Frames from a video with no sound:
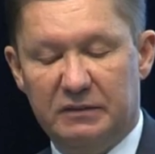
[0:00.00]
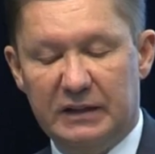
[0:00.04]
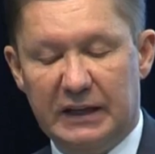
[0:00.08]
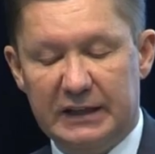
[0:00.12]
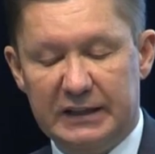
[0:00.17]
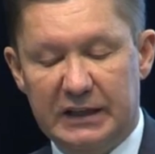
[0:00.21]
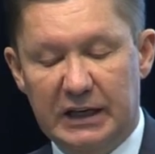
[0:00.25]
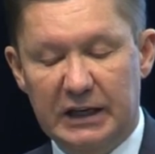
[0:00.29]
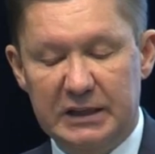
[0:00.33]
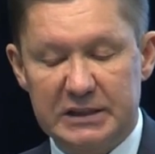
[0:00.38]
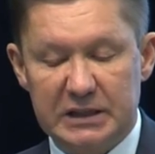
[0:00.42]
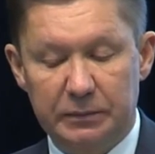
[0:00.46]

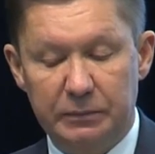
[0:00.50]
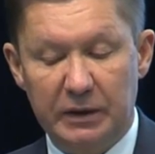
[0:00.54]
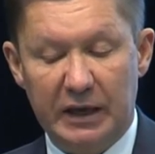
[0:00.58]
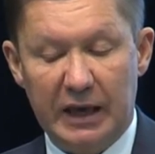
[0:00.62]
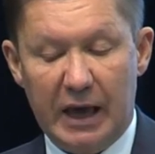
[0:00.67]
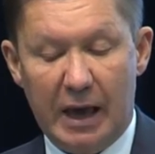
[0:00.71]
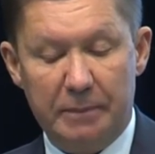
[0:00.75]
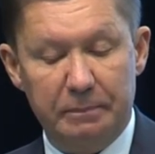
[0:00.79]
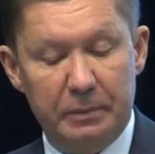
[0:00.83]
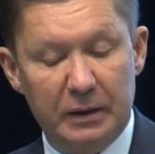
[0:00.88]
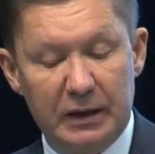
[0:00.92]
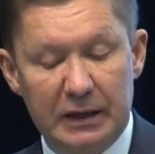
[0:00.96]
владельцем и
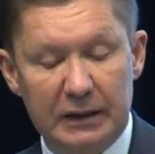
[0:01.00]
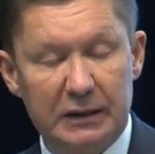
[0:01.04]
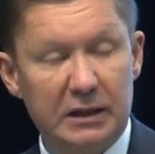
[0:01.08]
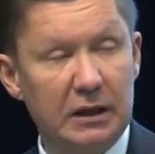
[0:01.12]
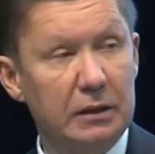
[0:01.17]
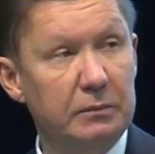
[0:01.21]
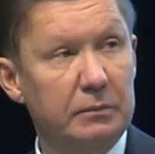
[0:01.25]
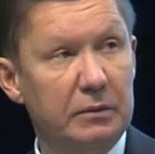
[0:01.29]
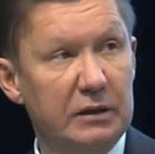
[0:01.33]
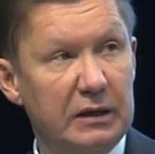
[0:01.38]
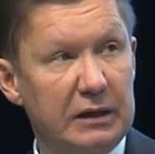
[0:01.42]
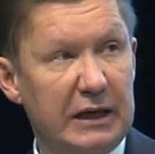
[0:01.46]

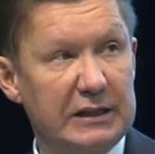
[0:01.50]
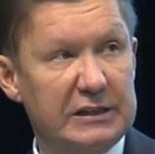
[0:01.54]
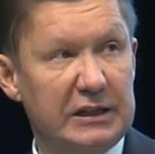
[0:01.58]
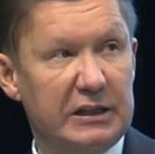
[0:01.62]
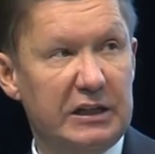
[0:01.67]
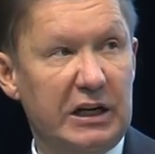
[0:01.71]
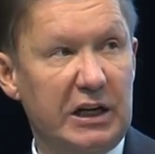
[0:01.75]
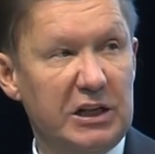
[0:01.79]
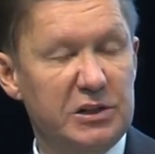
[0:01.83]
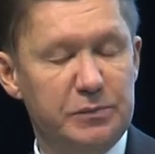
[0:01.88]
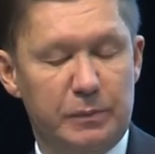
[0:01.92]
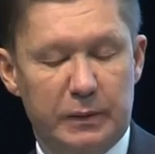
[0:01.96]
оператором
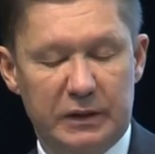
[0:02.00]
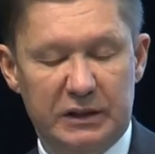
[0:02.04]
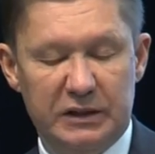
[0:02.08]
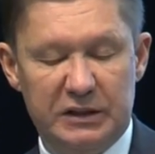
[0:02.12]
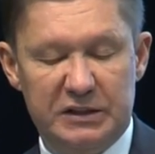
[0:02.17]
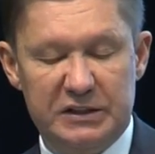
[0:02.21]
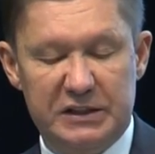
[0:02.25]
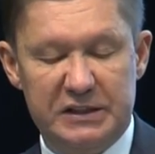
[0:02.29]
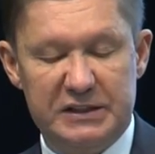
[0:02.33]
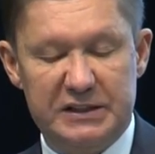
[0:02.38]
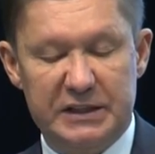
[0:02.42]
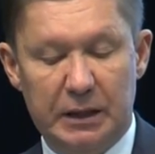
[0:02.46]
газотранспортных
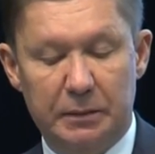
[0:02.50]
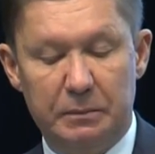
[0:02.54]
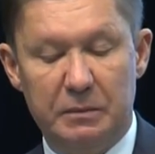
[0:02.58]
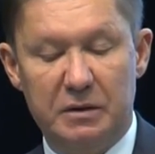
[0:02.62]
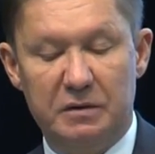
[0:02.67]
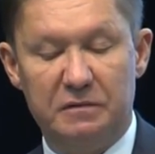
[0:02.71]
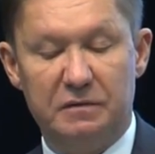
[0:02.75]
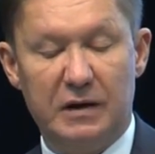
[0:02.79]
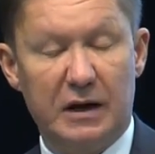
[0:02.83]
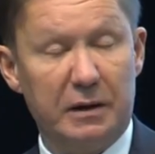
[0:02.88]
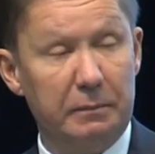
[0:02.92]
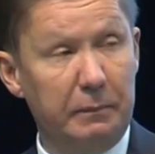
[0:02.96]

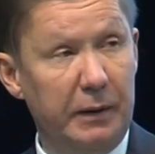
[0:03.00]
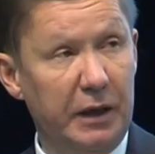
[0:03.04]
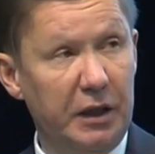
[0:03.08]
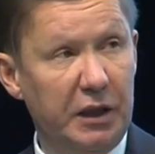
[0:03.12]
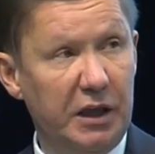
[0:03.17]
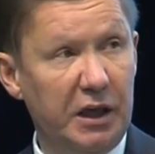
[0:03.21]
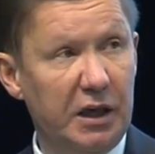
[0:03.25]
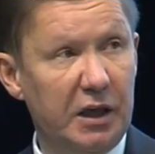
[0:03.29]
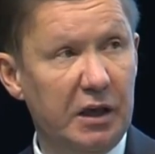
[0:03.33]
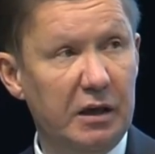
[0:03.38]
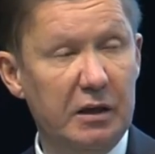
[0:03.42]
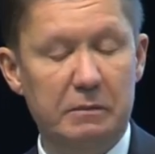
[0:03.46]
систем в
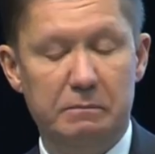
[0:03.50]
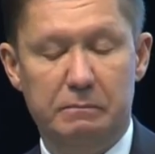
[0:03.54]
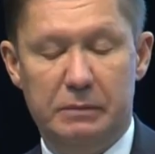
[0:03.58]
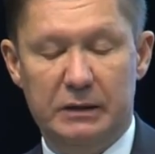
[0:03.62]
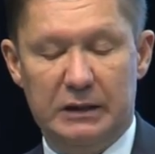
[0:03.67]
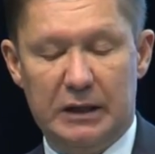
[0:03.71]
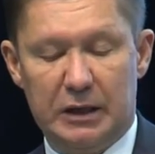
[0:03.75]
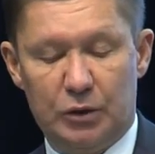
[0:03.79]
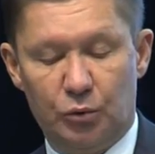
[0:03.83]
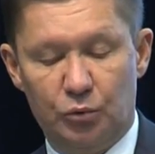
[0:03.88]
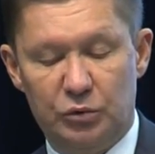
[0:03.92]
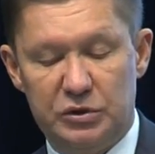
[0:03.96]
Армении,
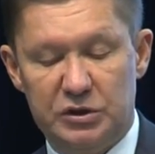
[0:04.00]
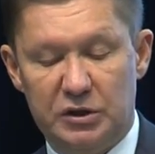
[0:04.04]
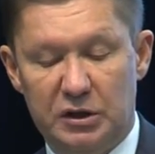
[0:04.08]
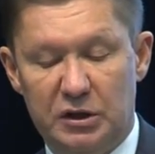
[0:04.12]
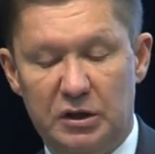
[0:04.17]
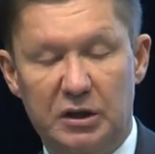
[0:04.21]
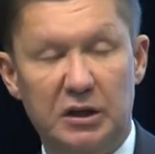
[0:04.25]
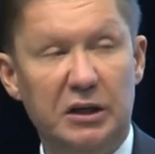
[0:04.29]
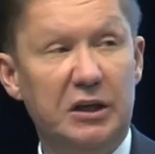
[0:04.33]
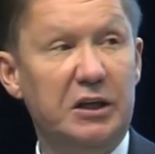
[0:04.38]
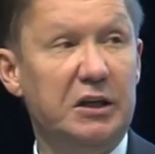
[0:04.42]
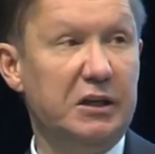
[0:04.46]

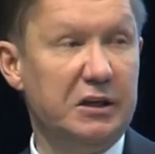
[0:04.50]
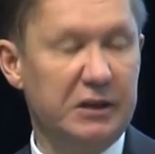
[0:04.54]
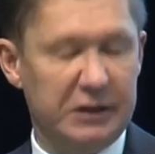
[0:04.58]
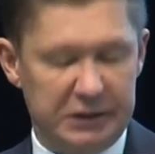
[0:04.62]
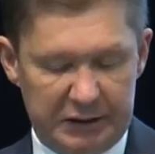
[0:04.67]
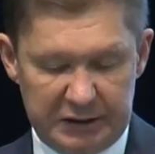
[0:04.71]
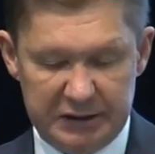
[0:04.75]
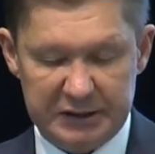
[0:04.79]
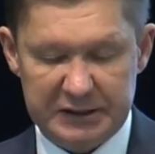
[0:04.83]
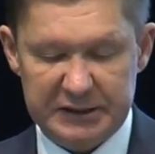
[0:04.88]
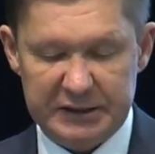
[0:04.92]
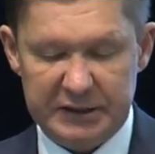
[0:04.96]
Беларуси и
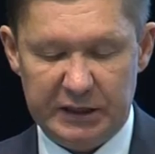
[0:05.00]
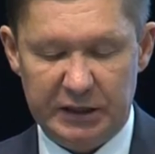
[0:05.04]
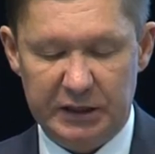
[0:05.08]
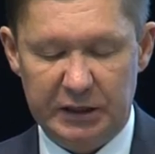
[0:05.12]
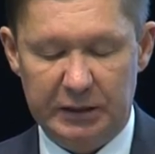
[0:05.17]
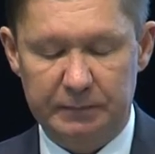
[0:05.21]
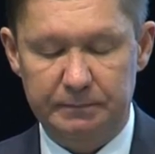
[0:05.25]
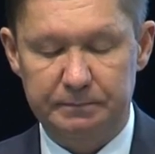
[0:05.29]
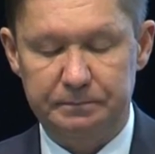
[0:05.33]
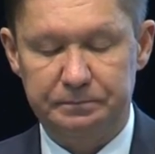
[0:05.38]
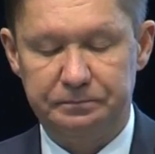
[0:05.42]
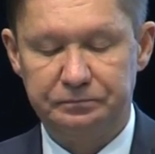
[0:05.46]

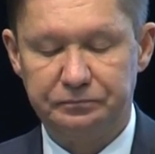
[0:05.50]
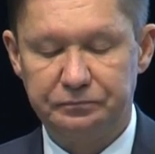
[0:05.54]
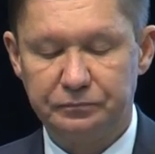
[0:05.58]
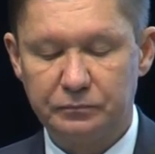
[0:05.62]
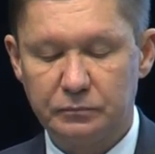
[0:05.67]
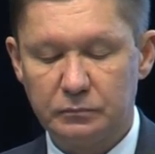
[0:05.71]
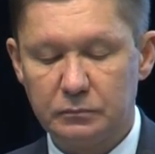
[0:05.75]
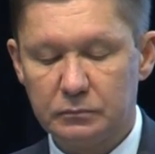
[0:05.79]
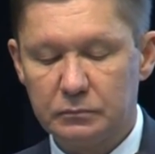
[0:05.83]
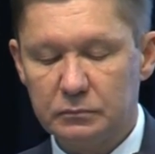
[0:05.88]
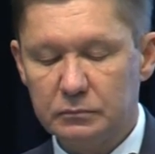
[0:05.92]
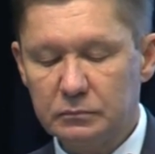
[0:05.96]
Кыргызстане.
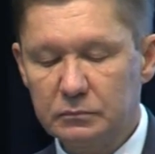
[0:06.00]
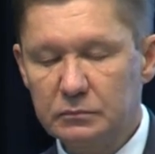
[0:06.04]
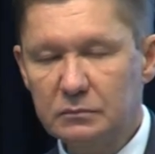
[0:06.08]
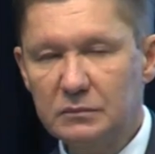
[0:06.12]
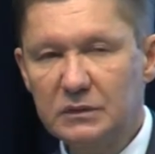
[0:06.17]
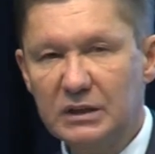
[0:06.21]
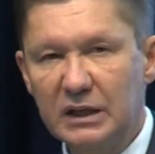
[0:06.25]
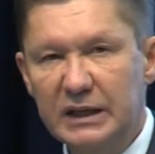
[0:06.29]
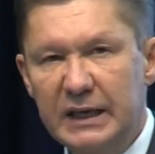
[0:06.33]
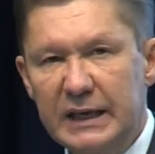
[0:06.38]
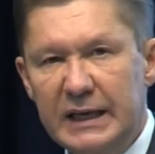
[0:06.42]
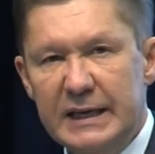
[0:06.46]

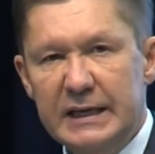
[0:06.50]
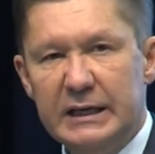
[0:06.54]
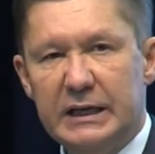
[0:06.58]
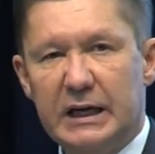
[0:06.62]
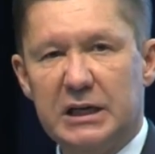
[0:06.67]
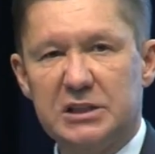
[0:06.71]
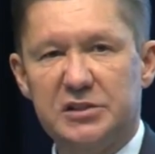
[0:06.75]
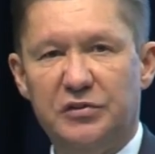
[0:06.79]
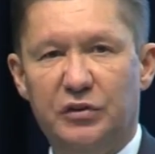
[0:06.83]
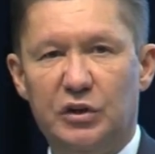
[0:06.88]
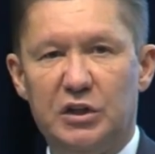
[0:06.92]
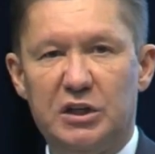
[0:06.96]

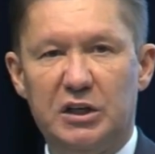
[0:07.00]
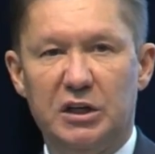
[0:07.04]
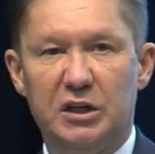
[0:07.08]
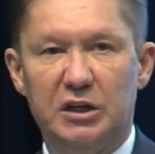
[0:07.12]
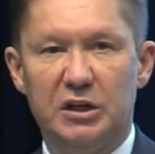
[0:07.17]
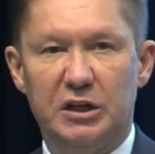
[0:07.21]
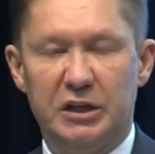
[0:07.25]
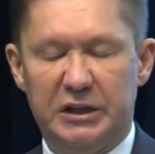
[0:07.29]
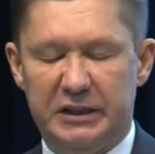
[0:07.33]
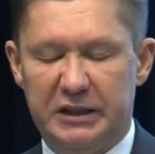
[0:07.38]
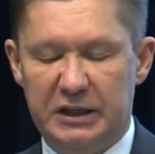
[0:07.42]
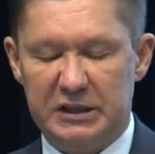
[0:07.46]
Развитие
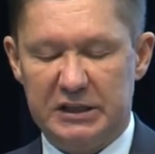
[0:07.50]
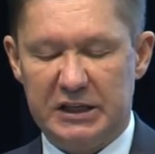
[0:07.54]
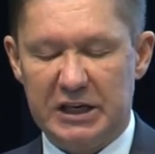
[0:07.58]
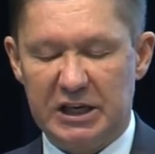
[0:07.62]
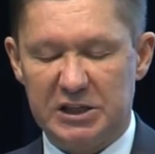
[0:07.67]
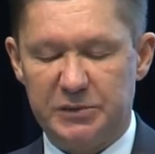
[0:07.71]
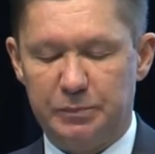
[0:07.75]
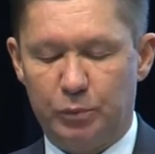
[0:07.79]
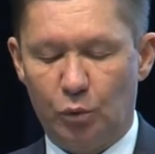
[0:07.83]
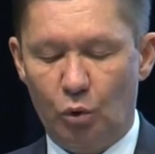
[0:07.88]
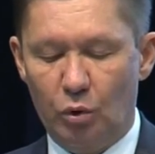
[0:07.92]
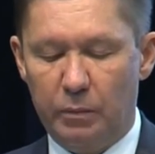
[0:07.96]
ГТС
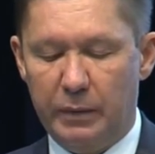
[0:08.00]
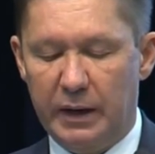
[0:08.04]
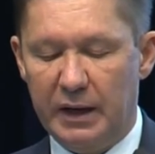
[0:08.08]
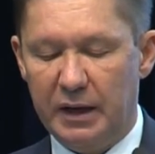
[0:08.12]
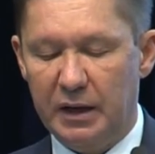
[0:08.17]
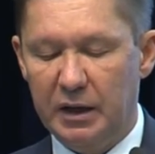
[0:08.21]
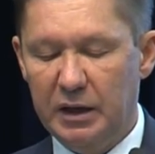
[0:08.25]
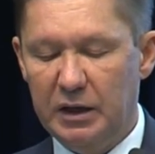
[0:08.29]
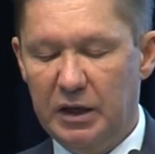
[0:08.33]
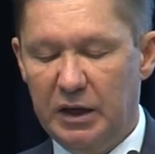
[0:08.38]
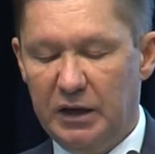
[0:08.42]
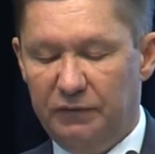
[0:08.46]

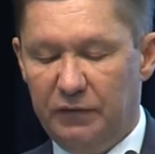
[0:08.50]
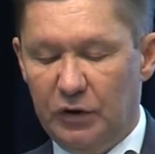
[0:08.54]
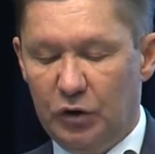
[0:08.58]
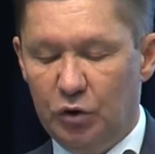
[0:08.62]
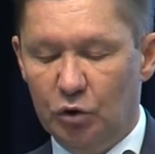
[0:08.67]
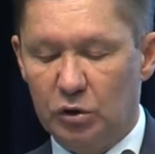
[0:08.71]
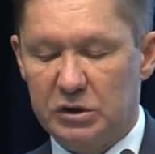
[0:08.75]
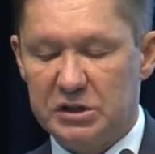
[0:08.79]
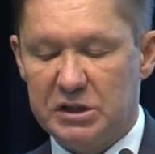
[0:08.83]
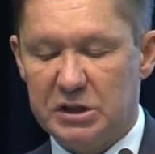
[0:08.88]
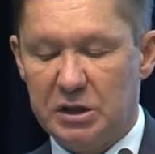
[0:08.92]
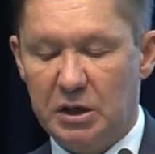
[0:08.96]
«Газпрома»
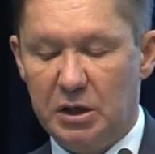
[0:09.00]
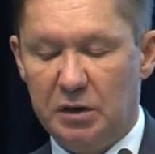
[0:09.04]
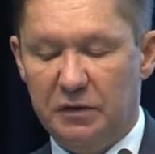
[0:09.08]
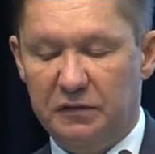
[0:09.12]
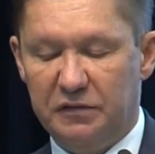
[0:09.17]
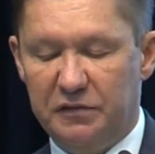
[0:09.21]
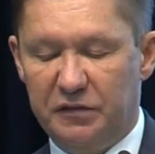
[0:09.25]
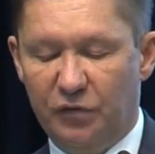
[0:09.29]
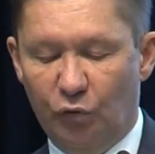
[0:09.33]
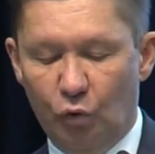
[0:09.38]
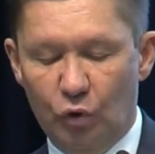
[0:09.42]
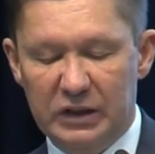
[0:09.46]
ведется
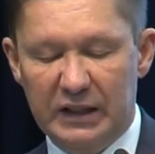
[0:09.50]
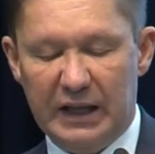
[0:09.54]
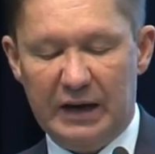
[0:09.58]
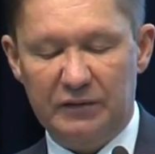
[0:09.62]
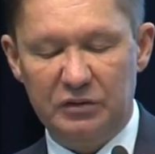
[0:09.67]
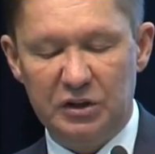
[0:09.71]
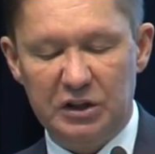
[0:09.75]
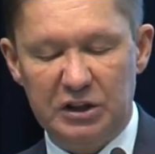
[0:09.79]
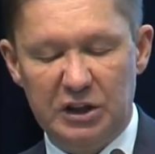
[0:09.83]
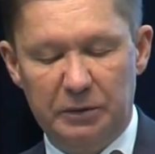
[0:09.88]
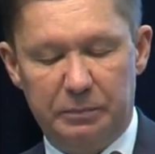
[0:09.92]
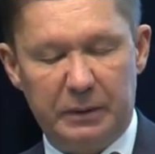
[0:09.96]
в двух
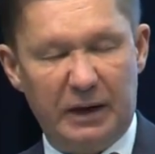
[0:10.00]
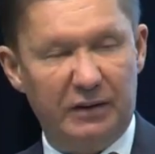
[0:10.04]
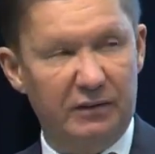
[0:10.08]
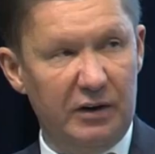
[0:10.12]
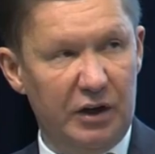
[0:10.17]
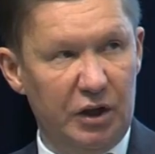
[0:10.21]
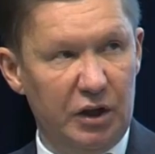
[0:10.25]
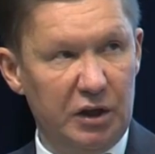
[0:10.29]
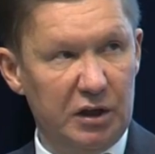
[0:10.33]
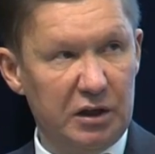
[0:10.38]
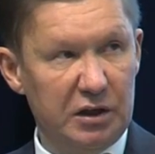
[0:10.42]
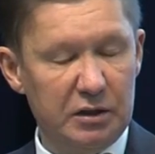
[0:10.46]
главных
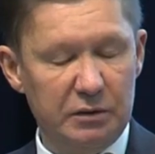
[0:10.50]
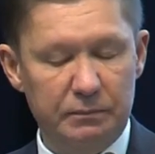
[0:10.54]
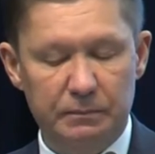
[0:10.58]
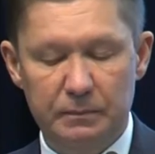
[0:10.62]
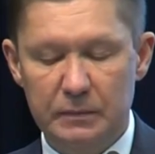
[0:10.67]
направлениях.